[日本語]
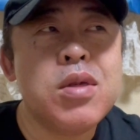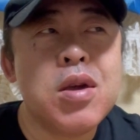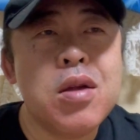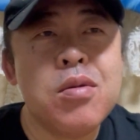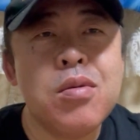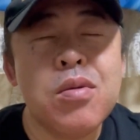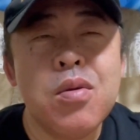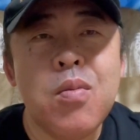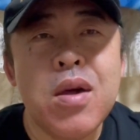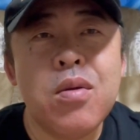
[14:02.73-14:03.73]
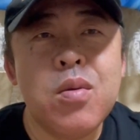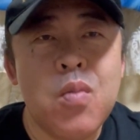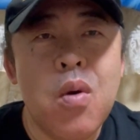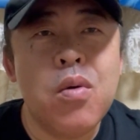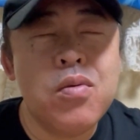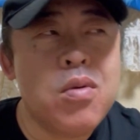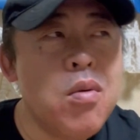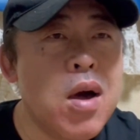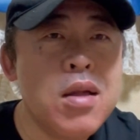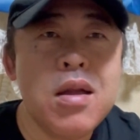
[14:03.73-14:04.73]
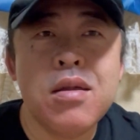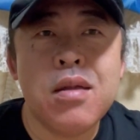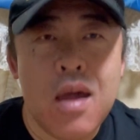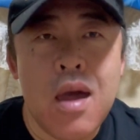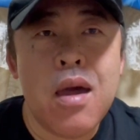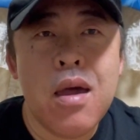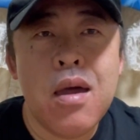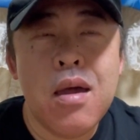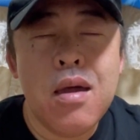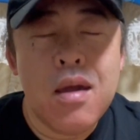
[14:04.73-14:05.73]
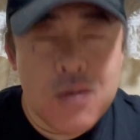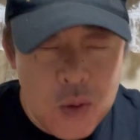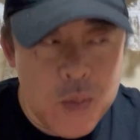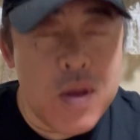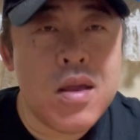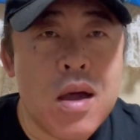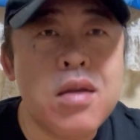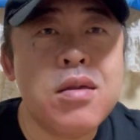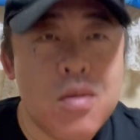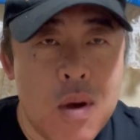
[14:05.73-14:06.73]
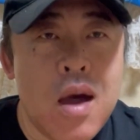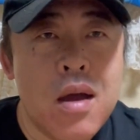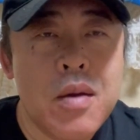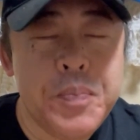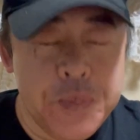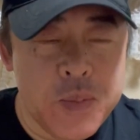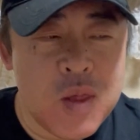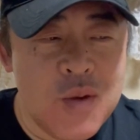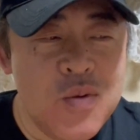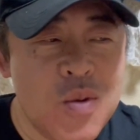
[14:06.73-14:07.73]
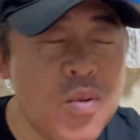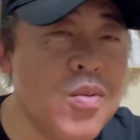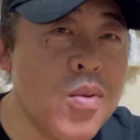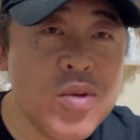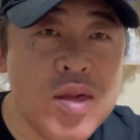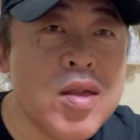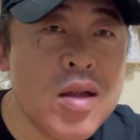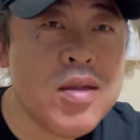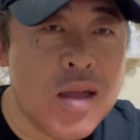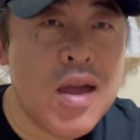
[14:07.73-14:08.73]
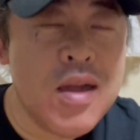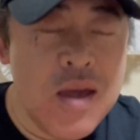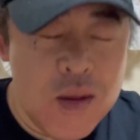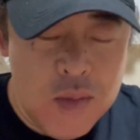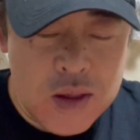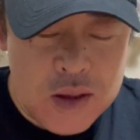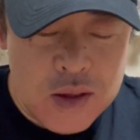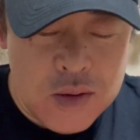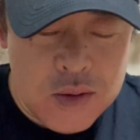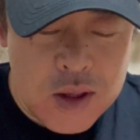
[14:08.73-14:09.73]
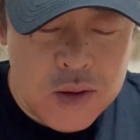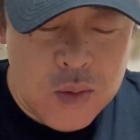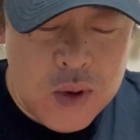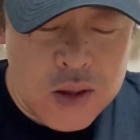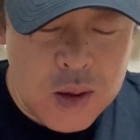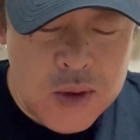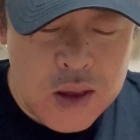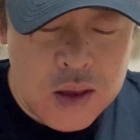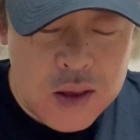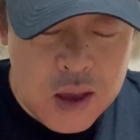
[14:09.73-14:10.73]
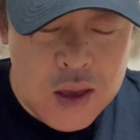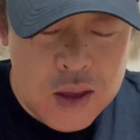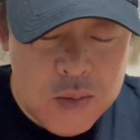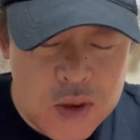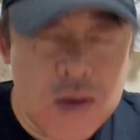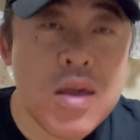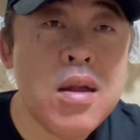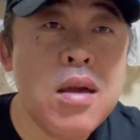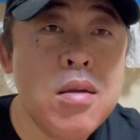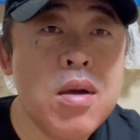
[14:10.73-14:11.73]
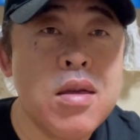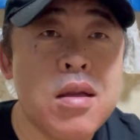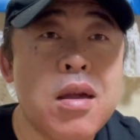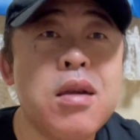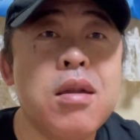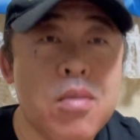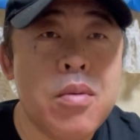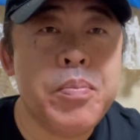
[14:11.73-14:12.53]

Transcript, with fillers: ちかっていうとそばよりもうどん派なんでどん兵衛に関しては、うん、うどん推しなんでめったにそんなにそばは食べないんで別に嫌いなわけじゃないけど